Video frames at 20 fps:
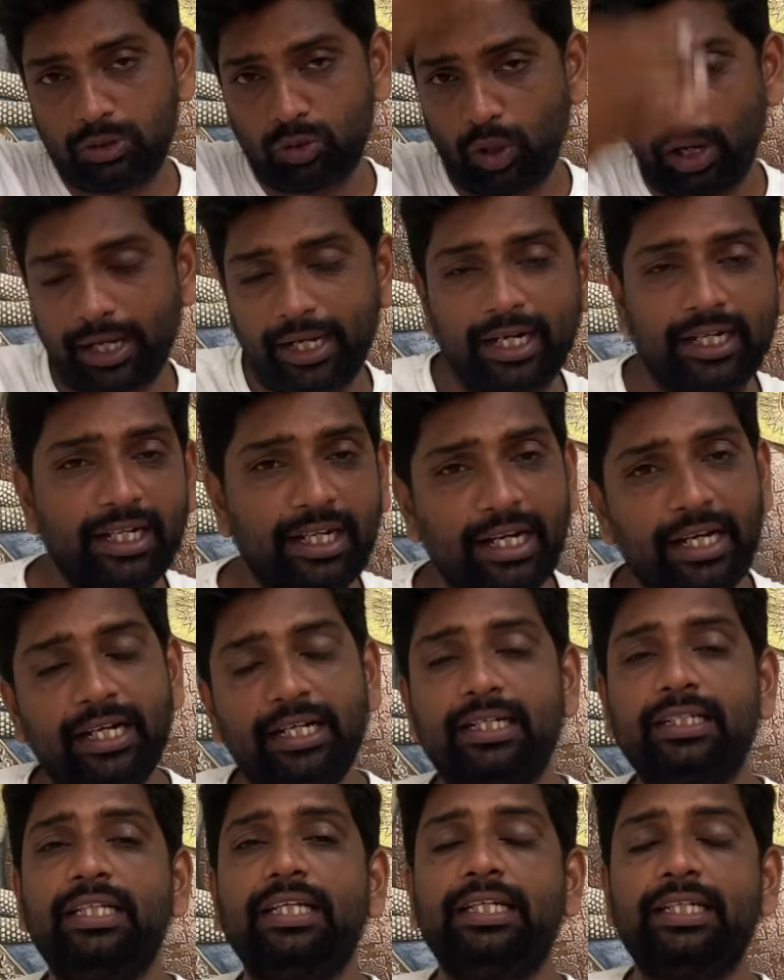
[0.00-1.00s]
தொடக்க
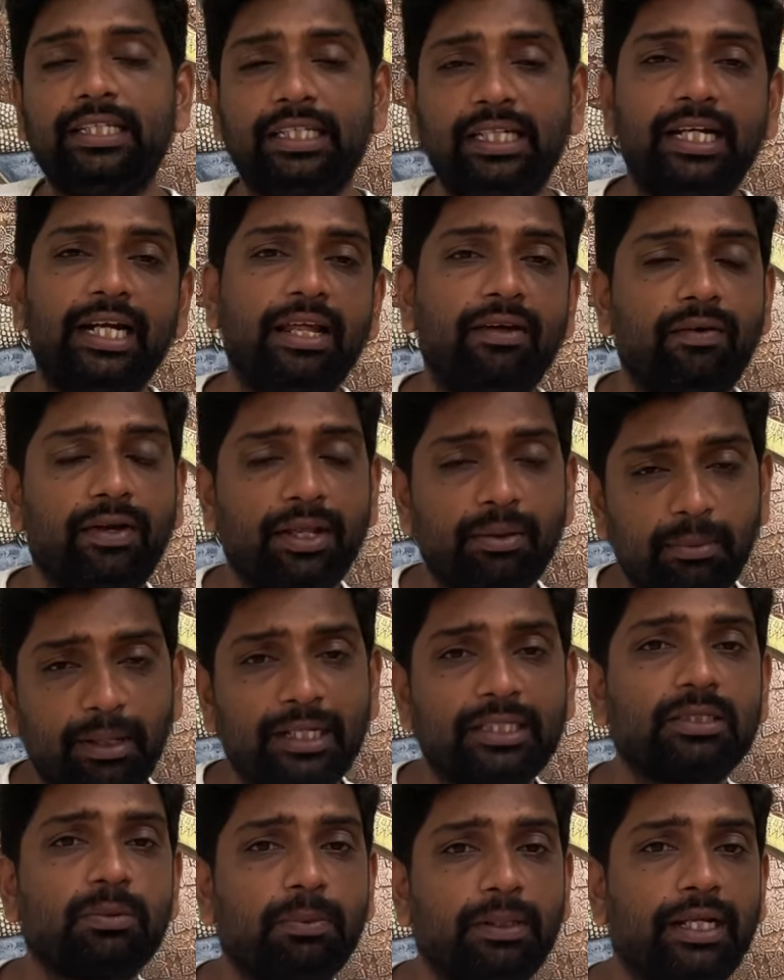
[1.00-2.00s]
நிலையிலிருந்து இறுதி நிலை வரையும்
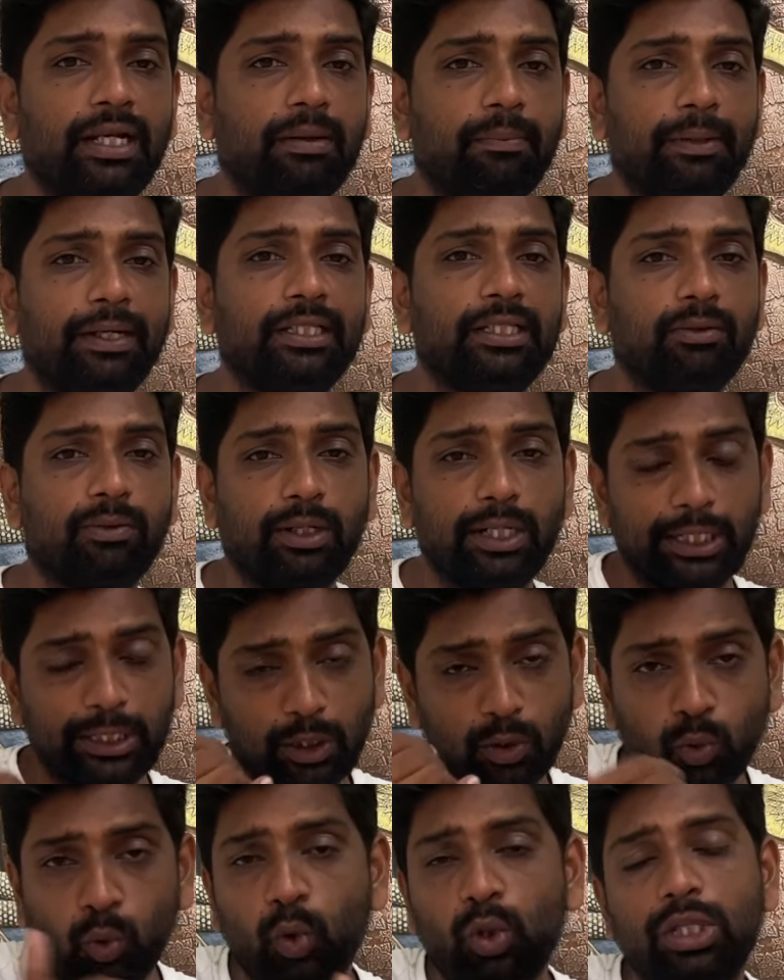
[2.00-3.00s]
அரசு பள்ளியில
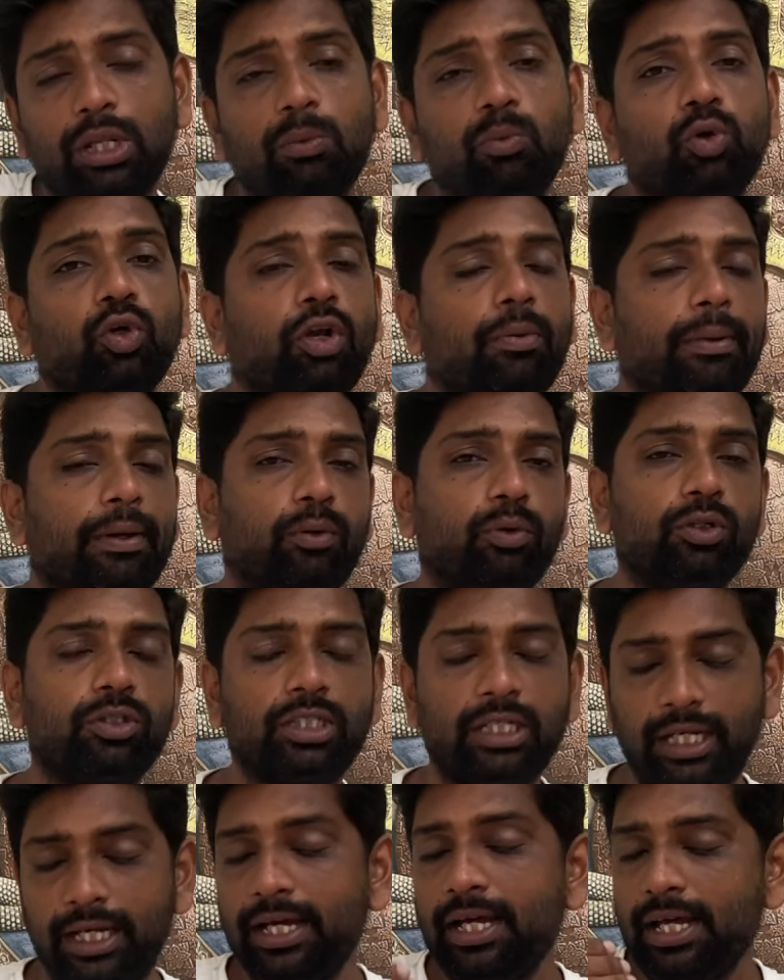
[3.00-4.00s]
படித்தவர்களுக்கு கூடுதல் முன்னுரிமை
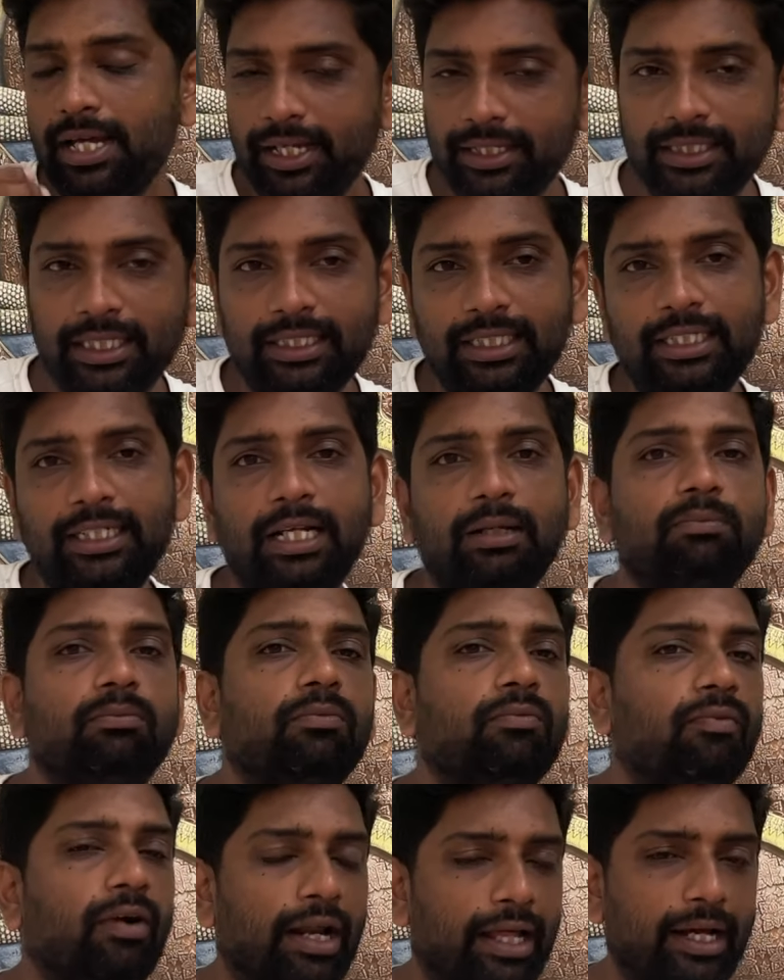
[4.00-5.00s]
கொடுத்து இந்த திட்டம்
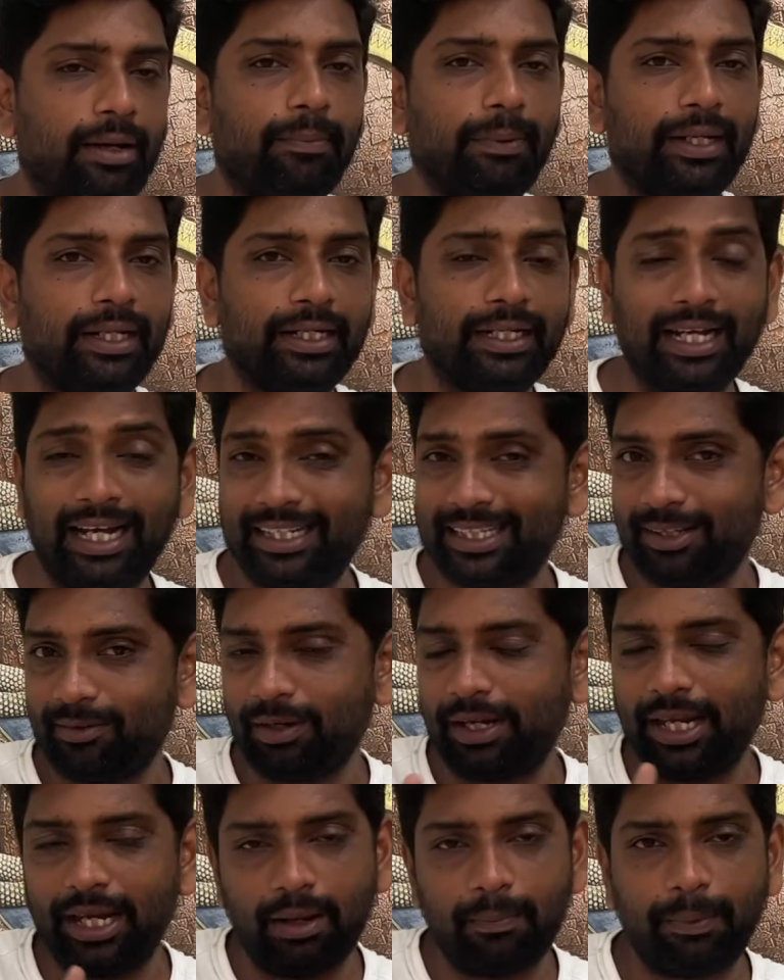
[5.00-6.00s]
வழங்கப்பட இருக்கு அந்த
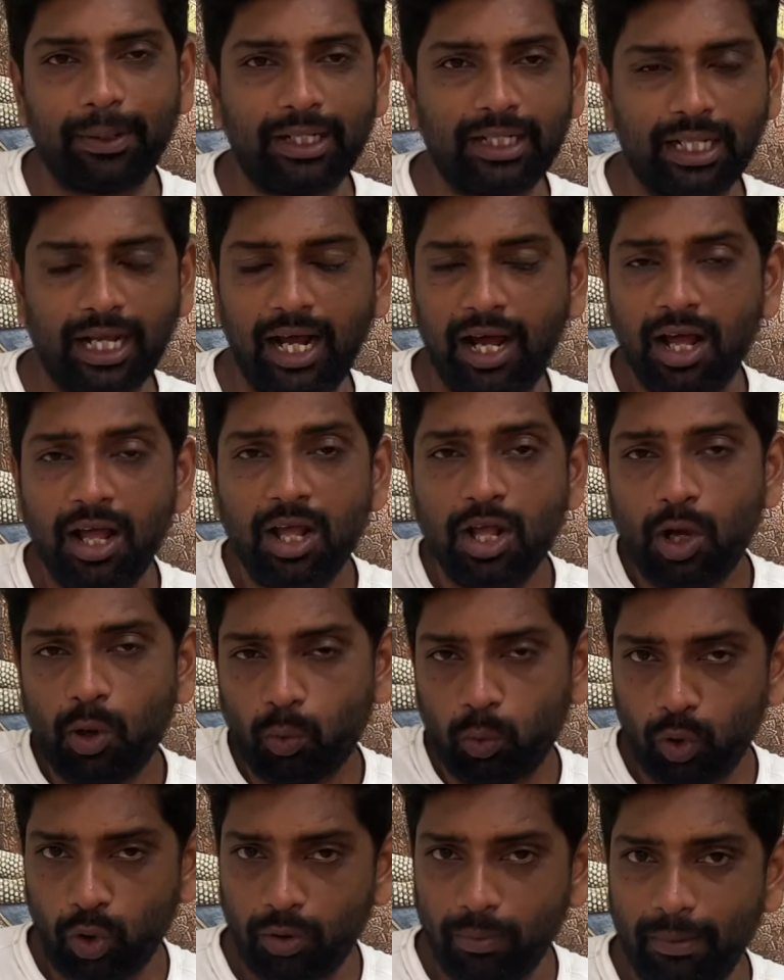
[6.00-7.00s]
வகையில பார்த்தா
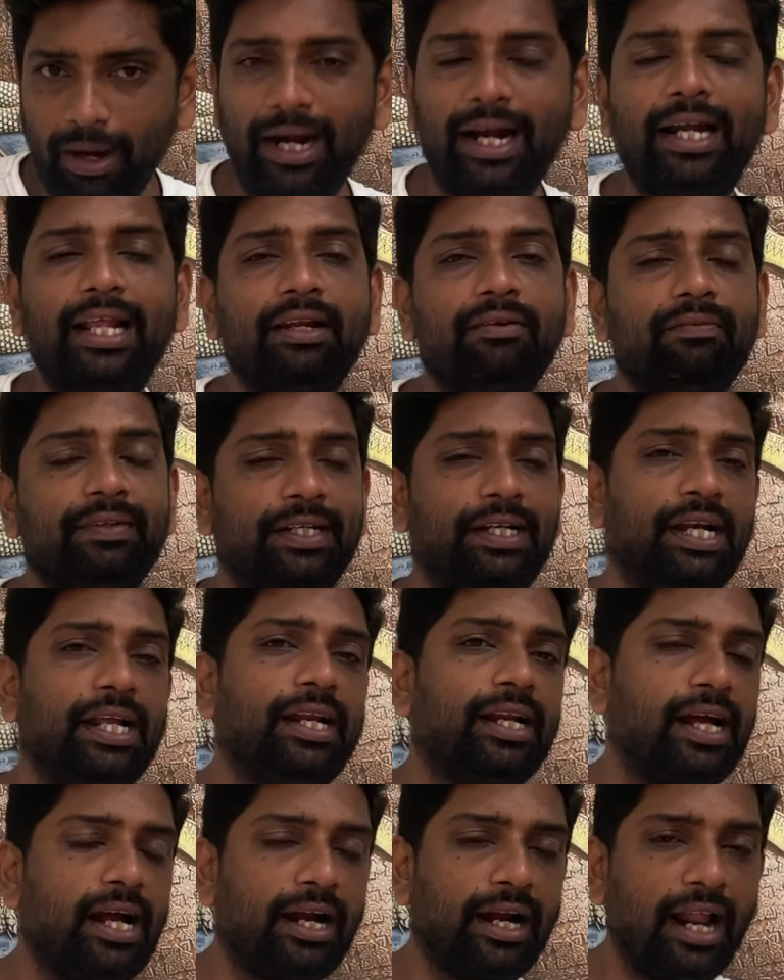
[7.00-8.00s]
ஒரு மகளிர் வீட்டுல
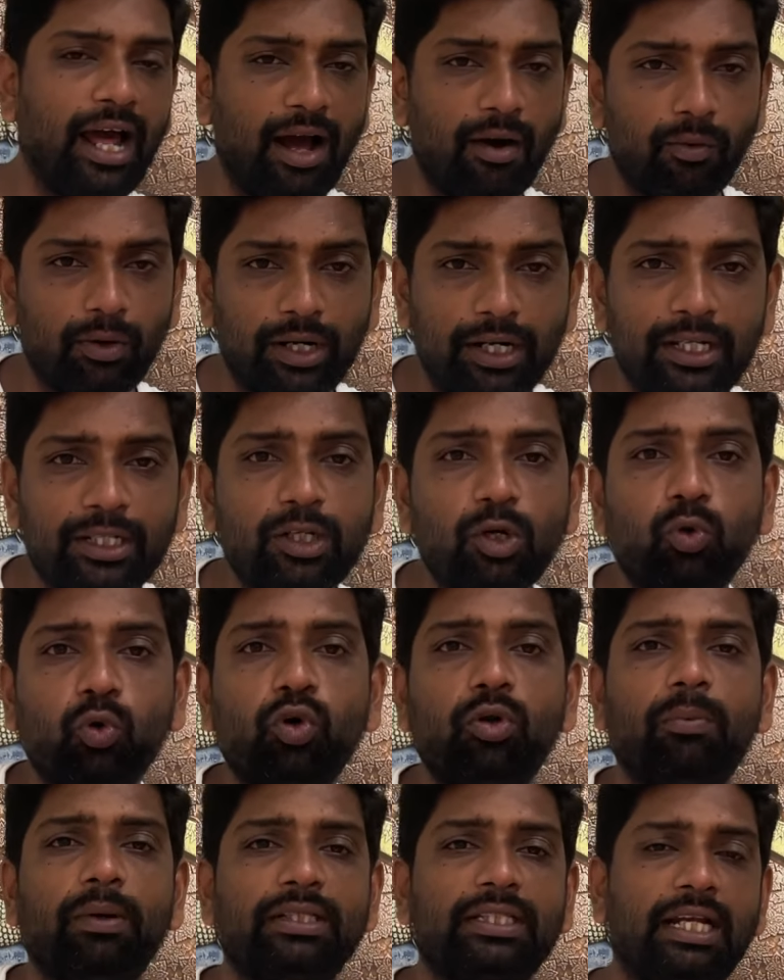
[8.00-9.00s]
இருக்காங்கன்னா அவர்களுக்கு
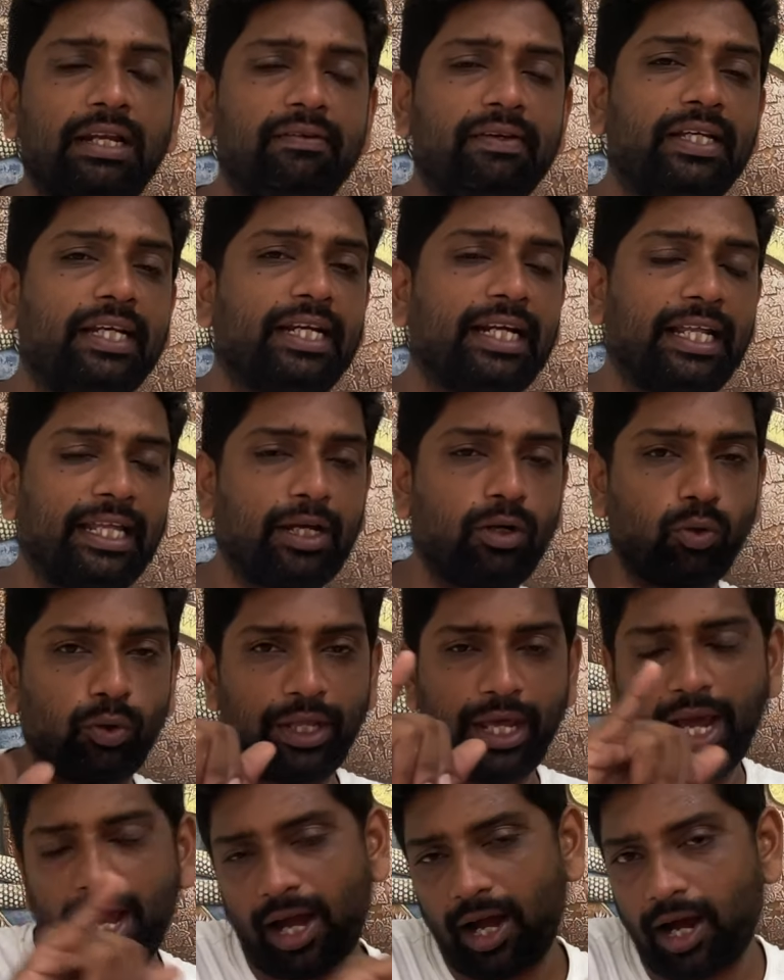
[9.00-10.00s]
குடும்ப தலைவிக்கு
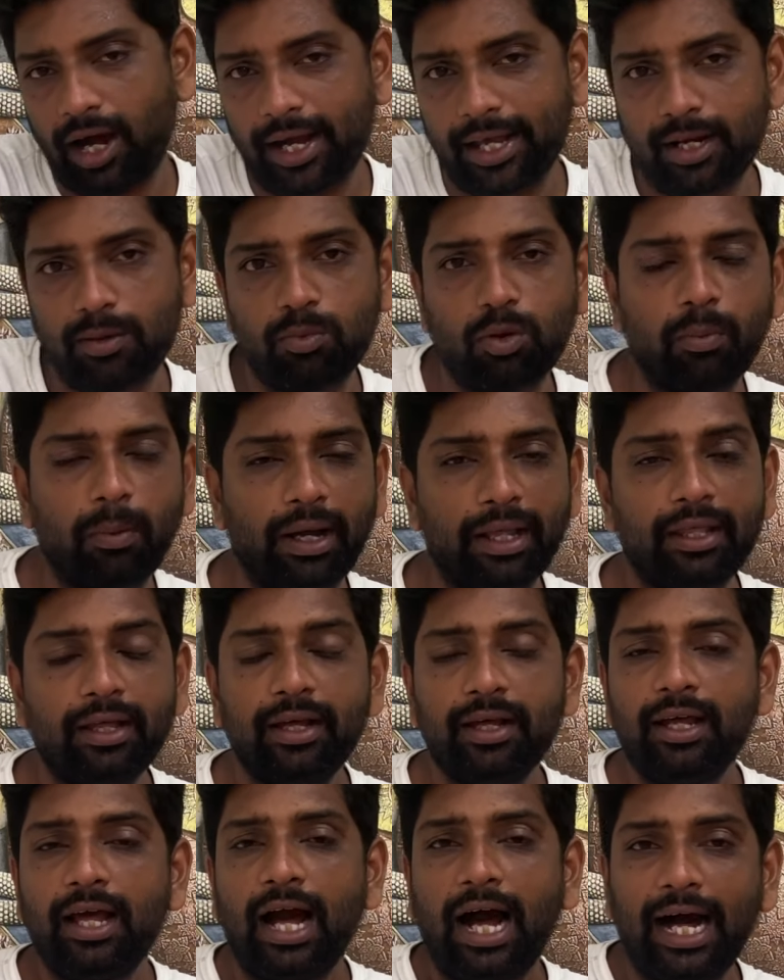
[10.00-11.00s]
கிடைக்கக்கூடிய ஆயிரம் ரூபாய்
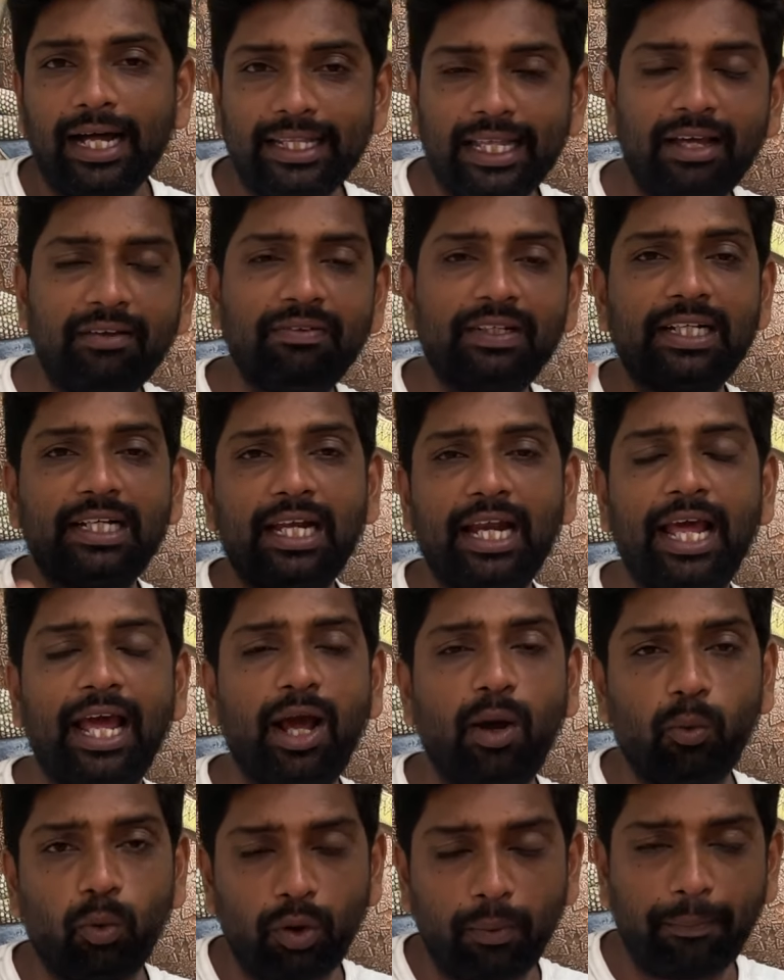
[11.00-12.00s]
அதே வீட்டுல
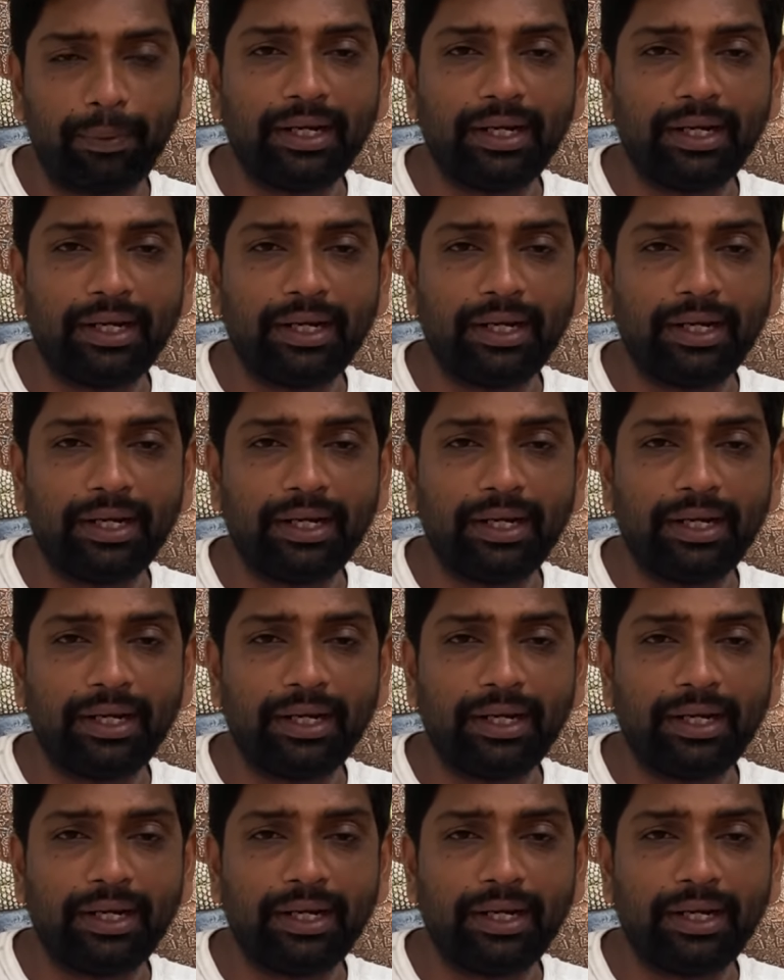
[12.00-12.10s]
ஒரு